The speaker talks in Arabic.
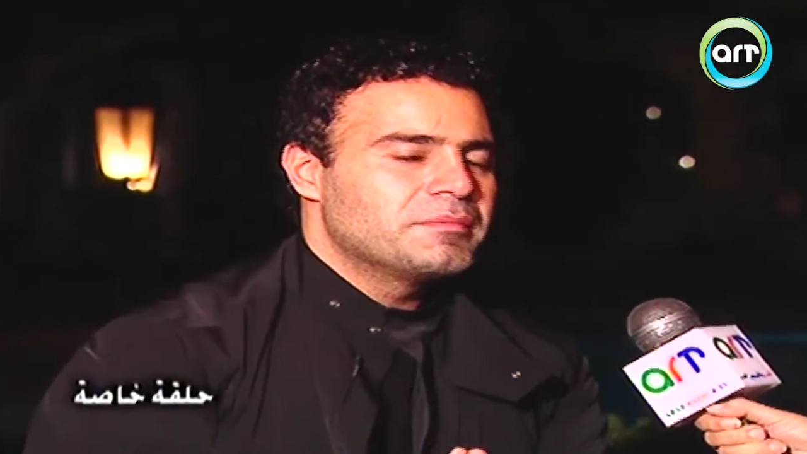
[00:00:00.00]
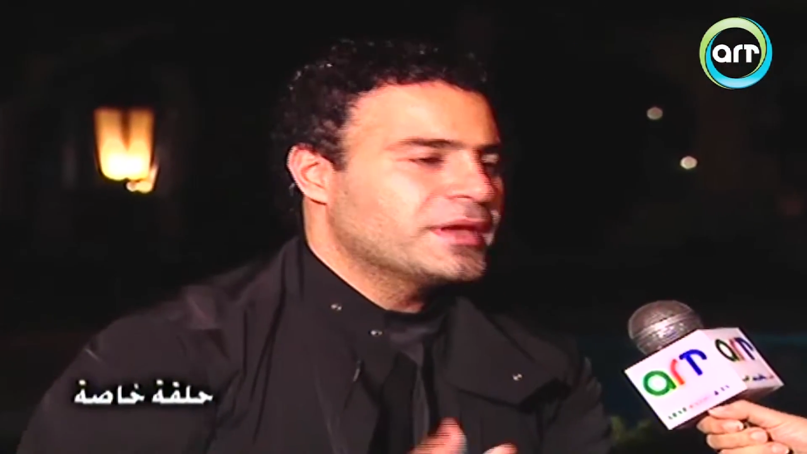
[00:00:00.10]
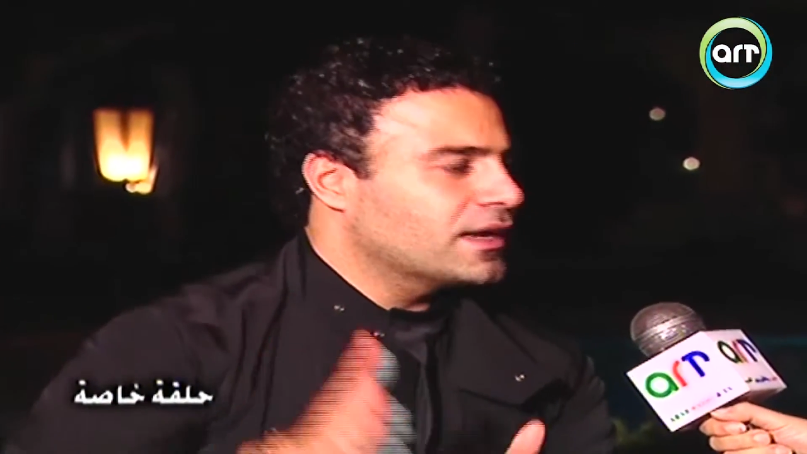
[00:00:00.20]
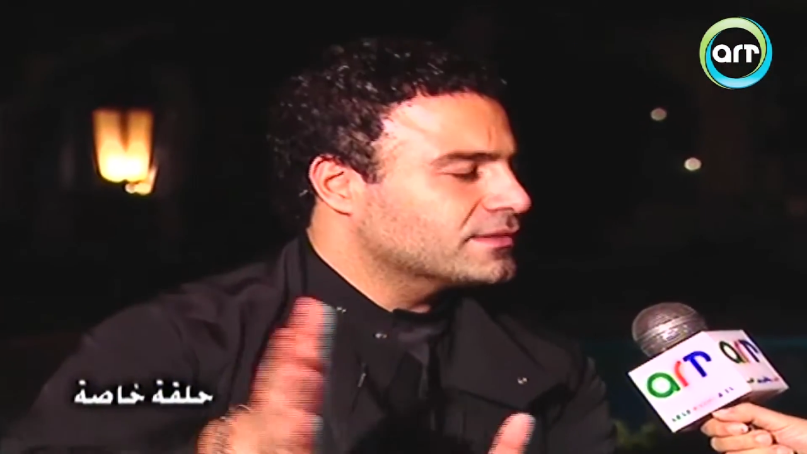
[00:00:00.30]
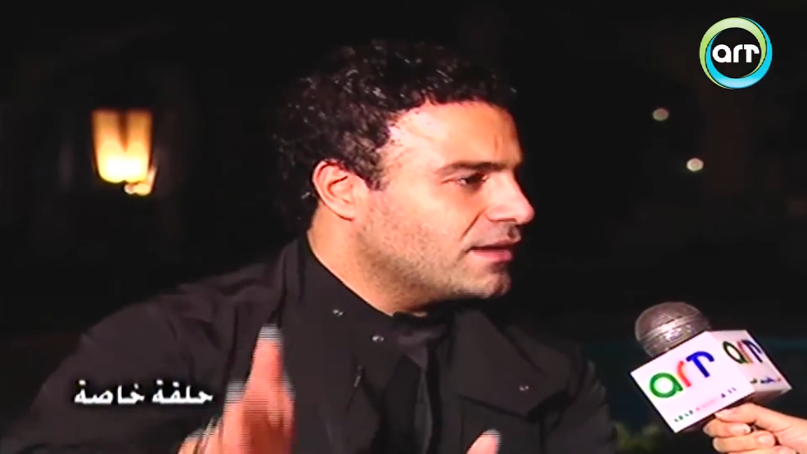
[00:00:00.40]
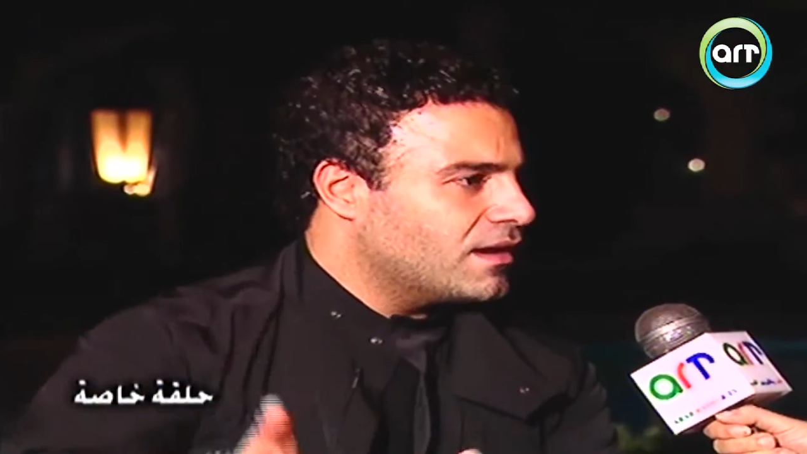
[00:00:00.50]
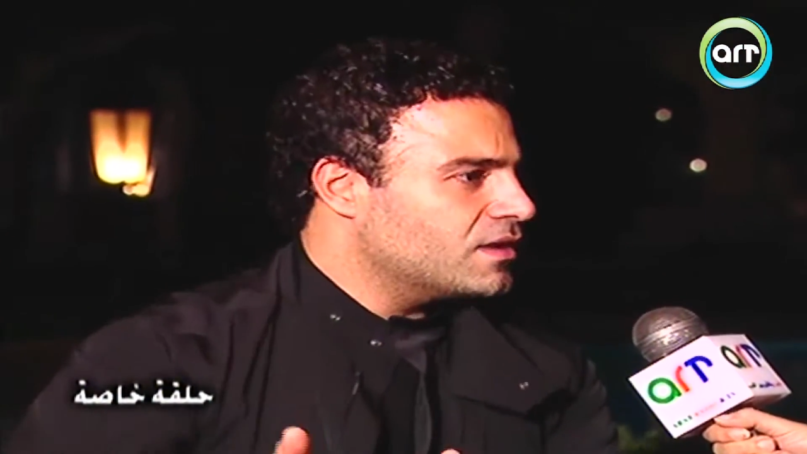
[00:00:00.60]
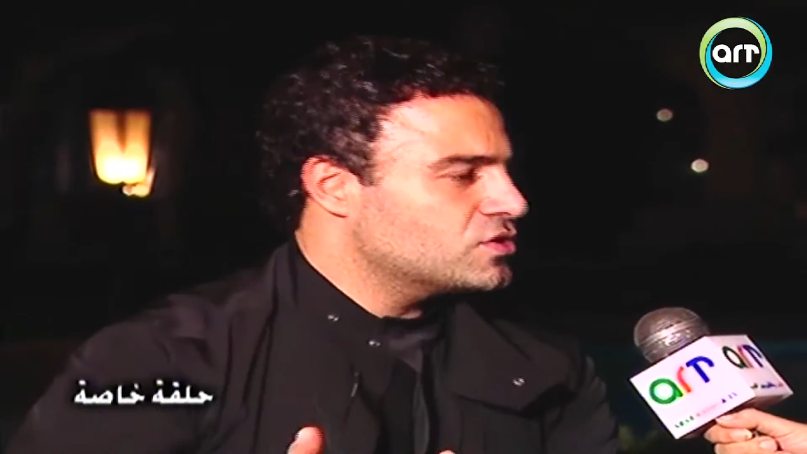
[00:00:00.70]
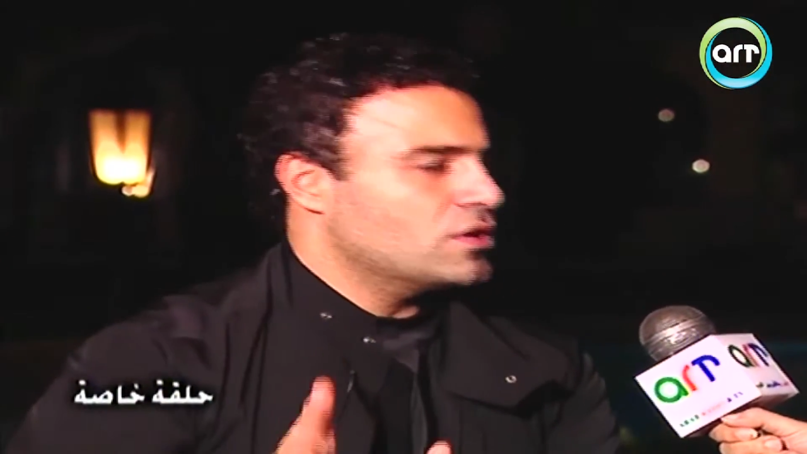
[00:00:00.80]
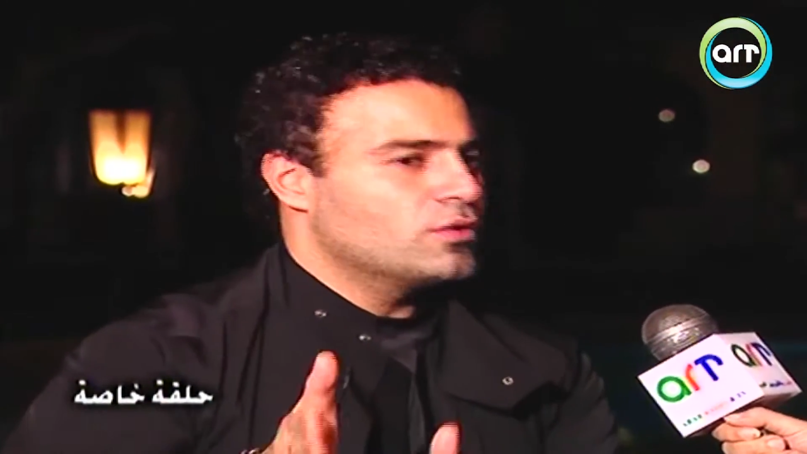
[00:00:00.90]

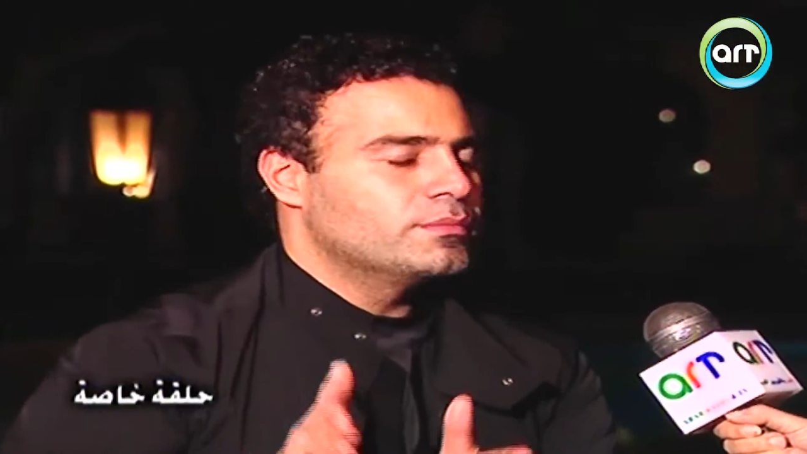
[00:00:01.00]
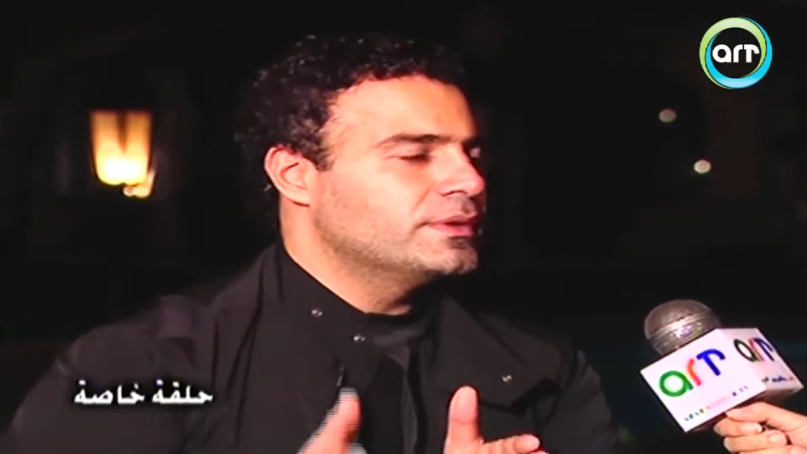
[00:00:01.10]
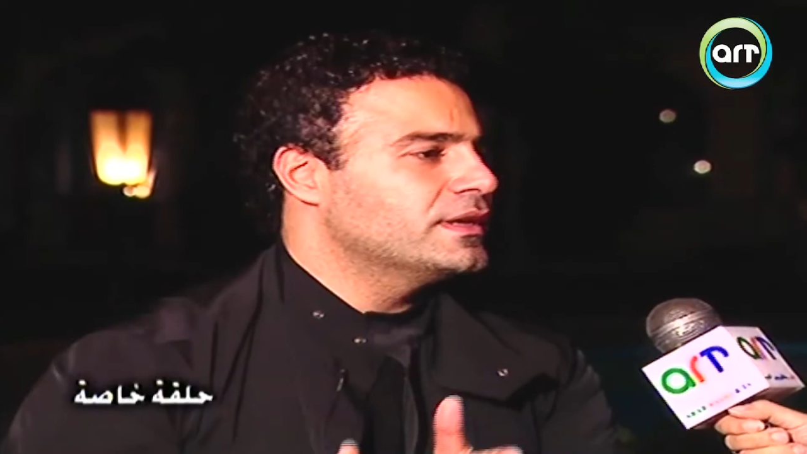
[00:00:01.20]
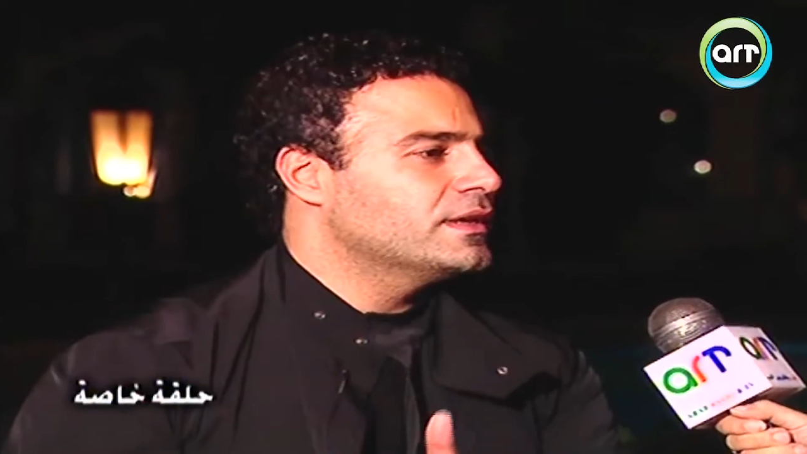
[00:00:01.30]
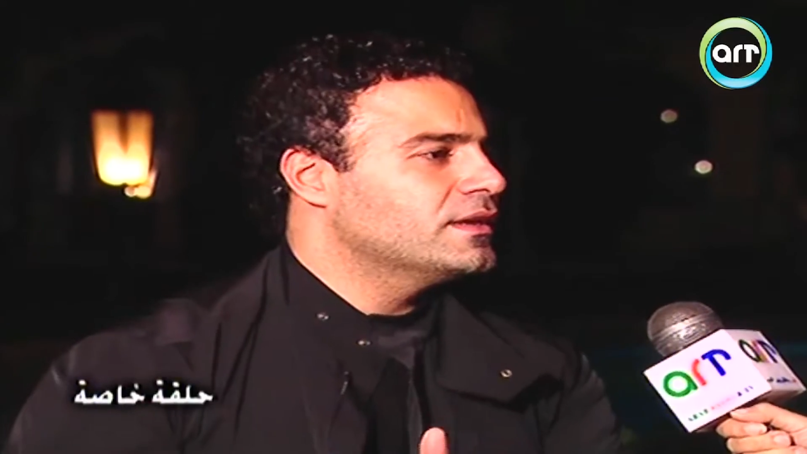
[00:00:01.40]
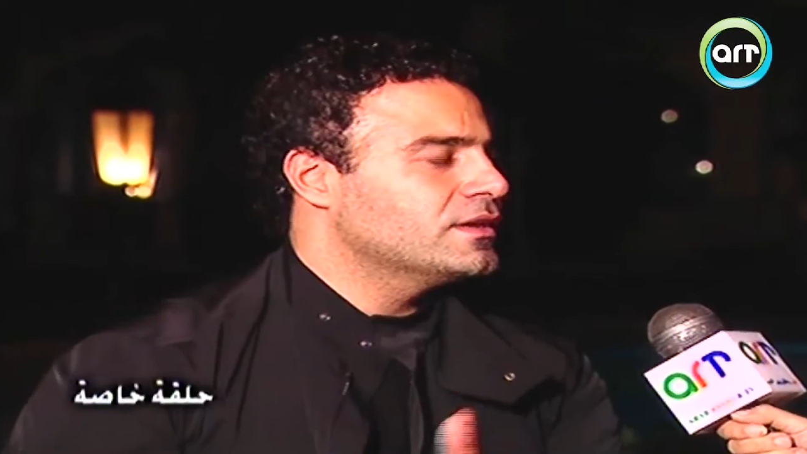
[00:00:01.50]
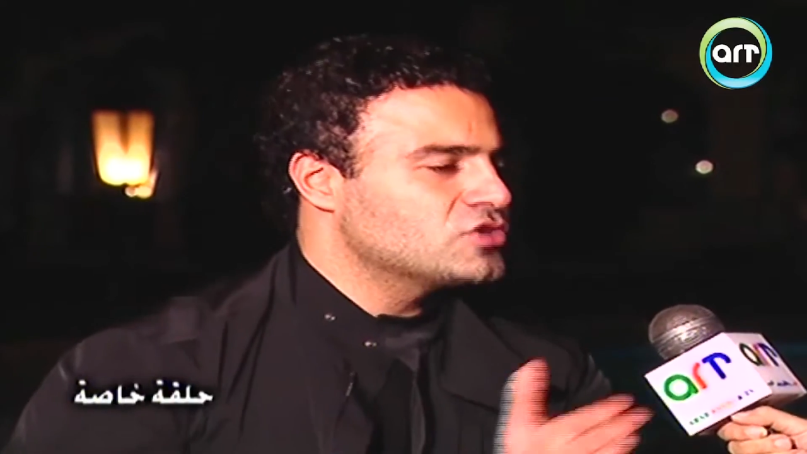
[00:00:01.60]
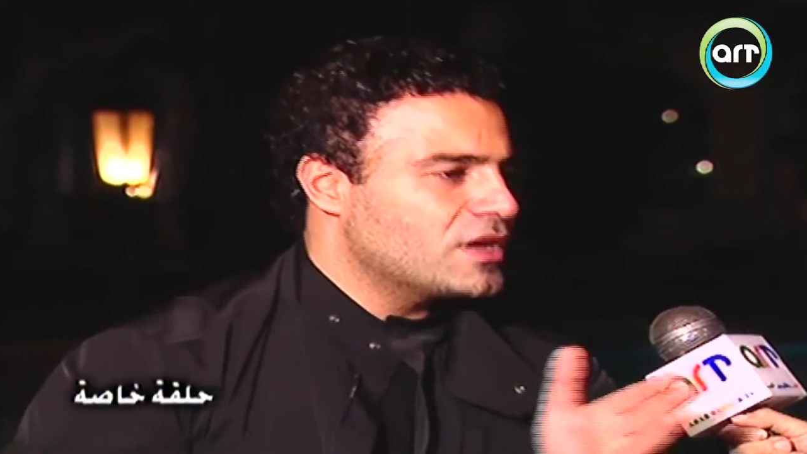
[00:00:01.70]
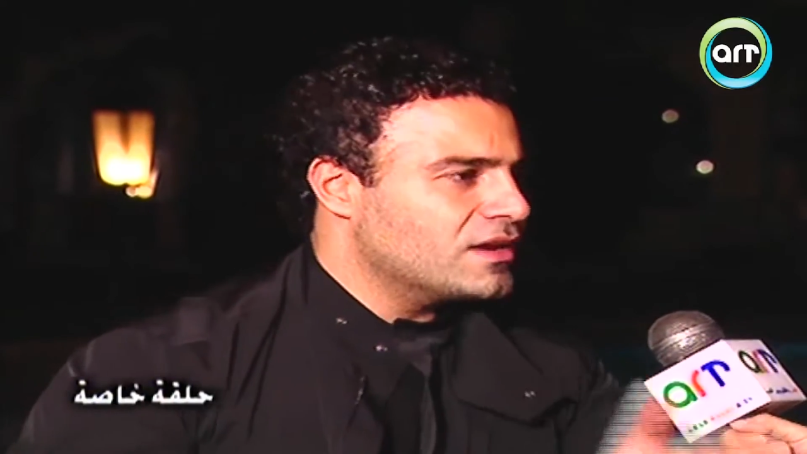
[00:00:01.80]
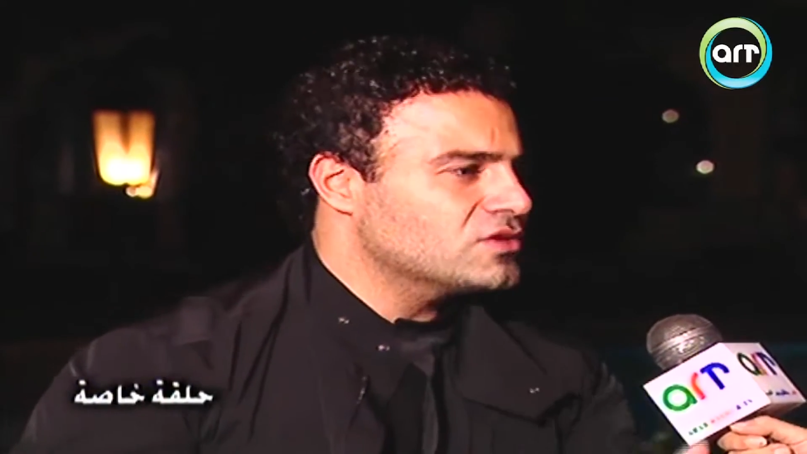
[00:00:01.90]
بكرتاج او
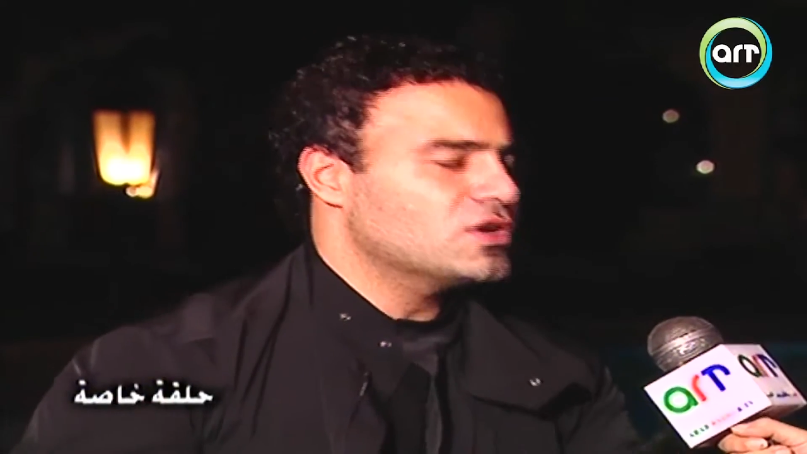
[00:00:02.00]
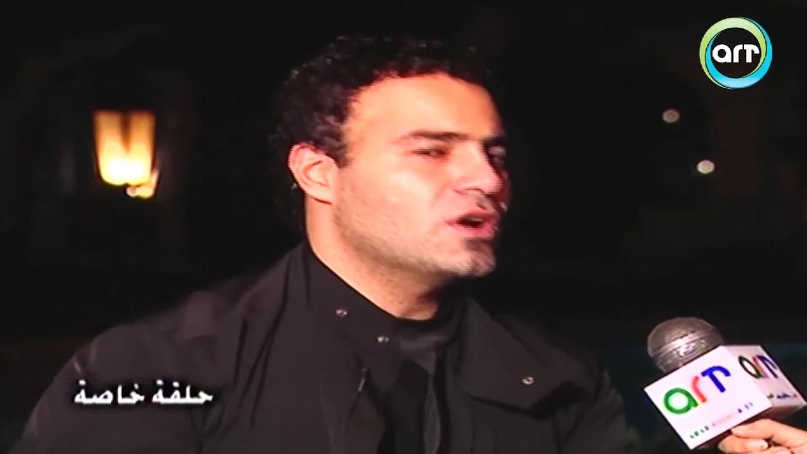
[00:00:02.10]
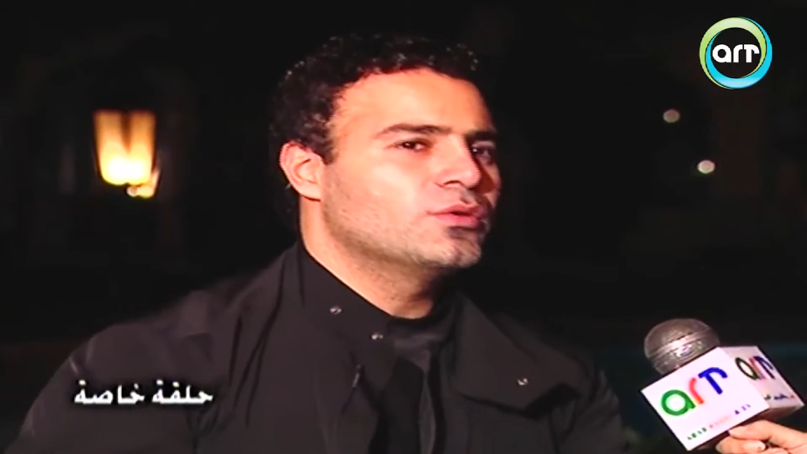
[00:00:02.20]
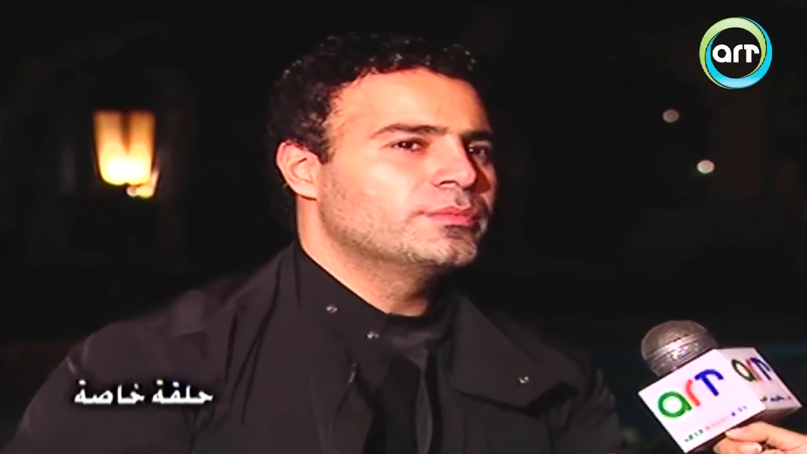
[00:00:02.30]
بجرش او